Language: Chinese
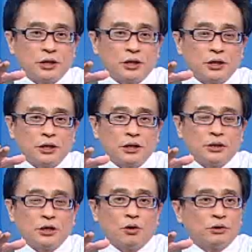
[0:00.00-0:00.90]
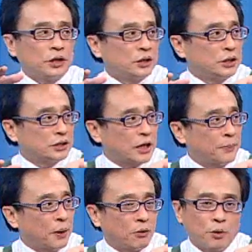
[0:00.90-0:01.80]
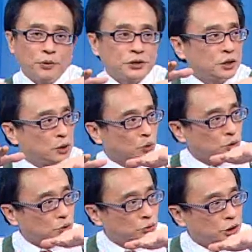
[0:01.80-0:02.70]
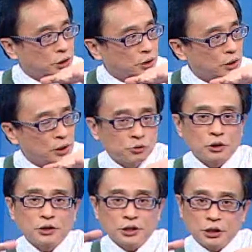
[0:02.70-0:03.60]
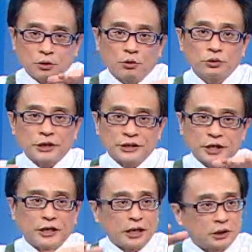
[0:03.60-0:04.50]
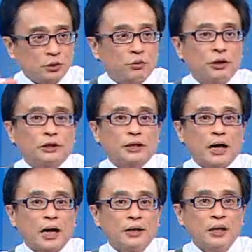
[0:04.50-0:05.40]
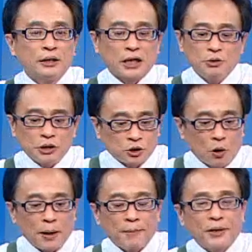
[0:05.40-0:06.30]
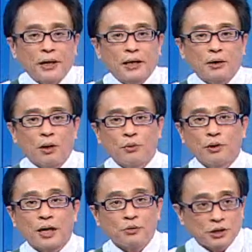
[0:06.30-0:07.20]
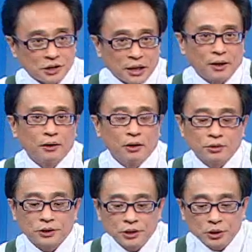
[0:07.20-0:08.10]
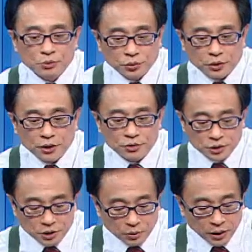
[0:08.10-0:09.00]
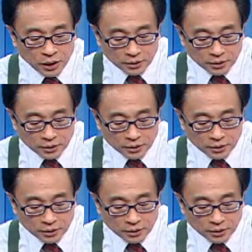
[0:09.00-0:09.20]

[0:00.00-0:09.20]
个翼翼翼龙店的一个财报会不会是利多出尽？是，所以这些都在这一两天都会一个答案。那因为筹码面来看的话，越来越像哦，生意股越来越有机会。